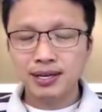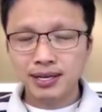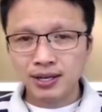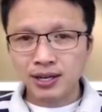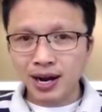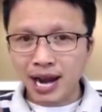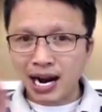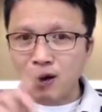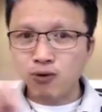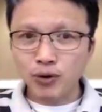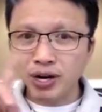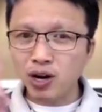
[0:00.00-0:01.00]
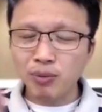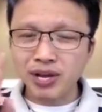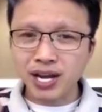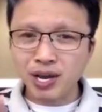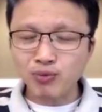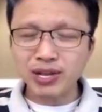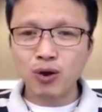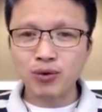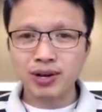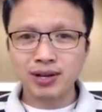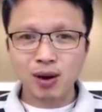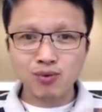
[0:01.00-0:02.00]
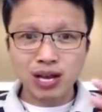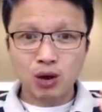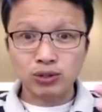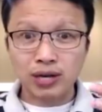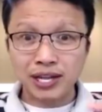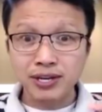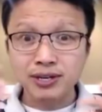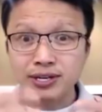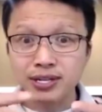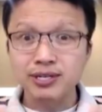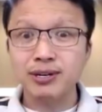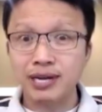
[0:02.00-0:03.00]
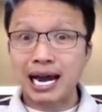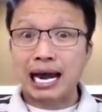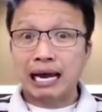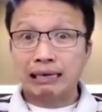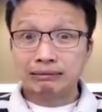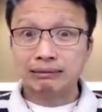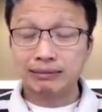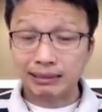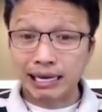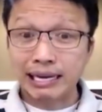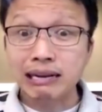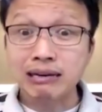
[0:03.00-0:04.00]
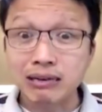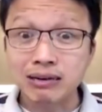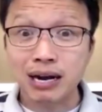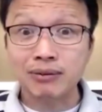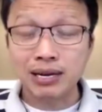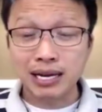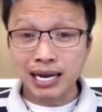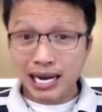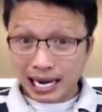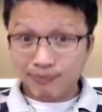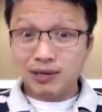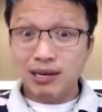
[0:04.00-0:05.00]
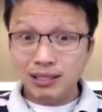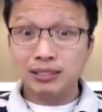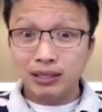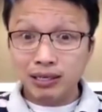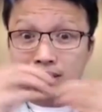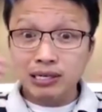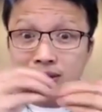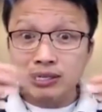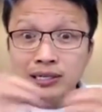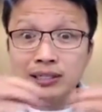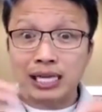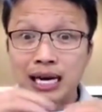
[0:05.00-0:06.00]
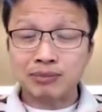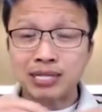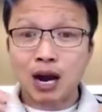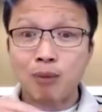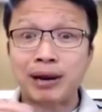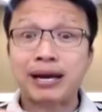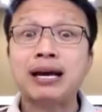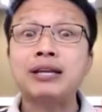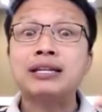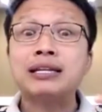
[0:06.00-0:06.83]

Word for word: của nó đàn ông phụ nữ không bao giờ giống nhau nha. giống nhau tức là dương dương là nghĩ dương dương không em tưởng tượng dương dương thì làm sao mà nó